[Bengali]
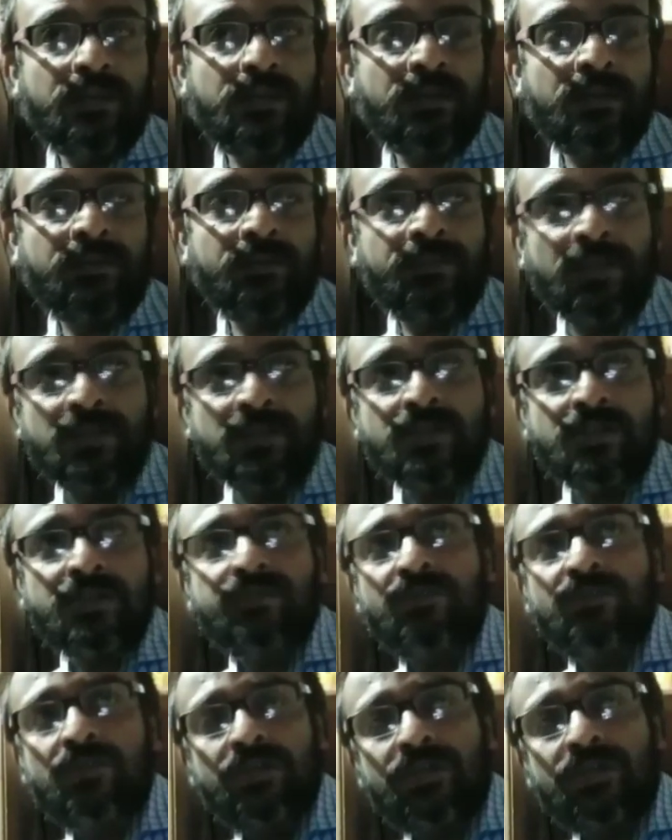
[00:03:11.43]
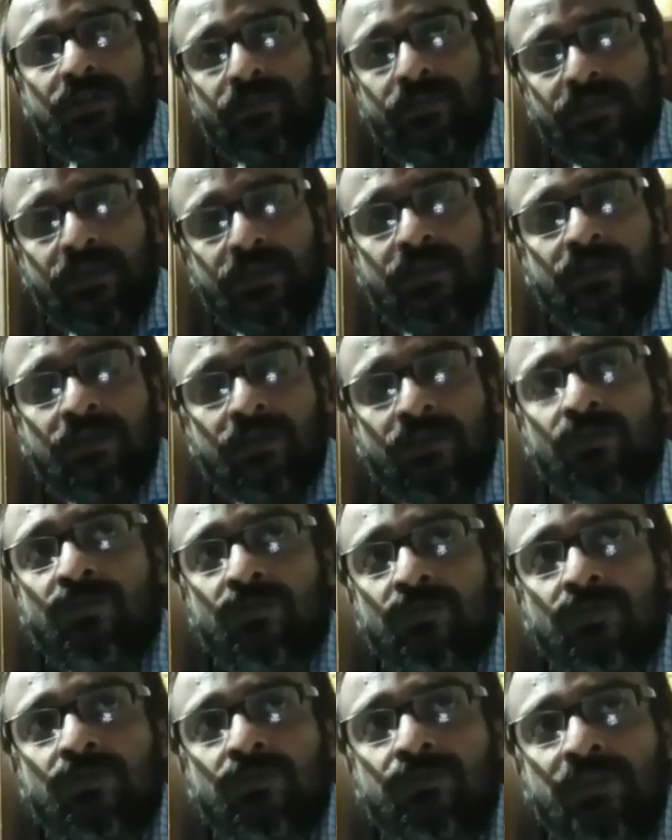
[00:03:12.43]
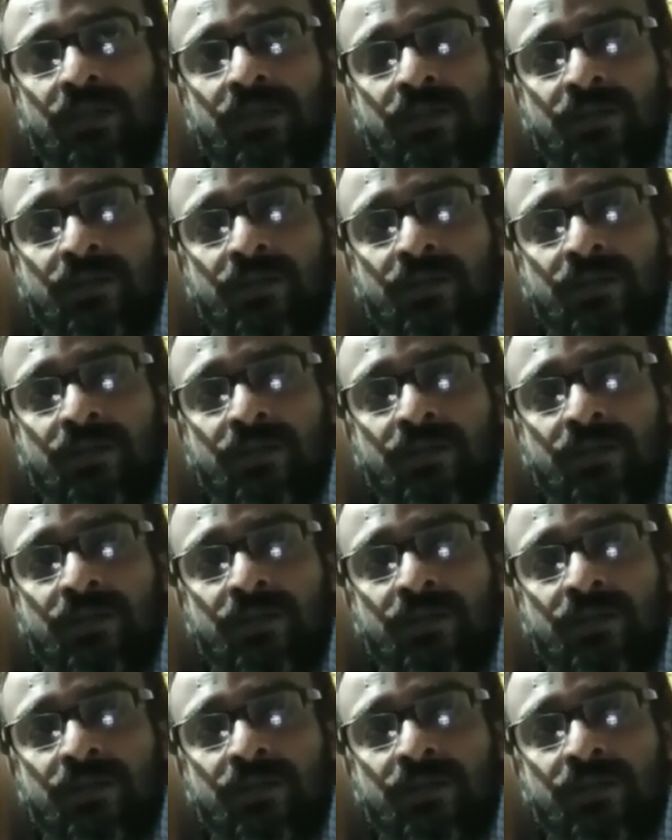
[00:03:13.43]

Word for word: আমি ফার্স্টে বলে নিই আমি একটু গুরুত্ব মানে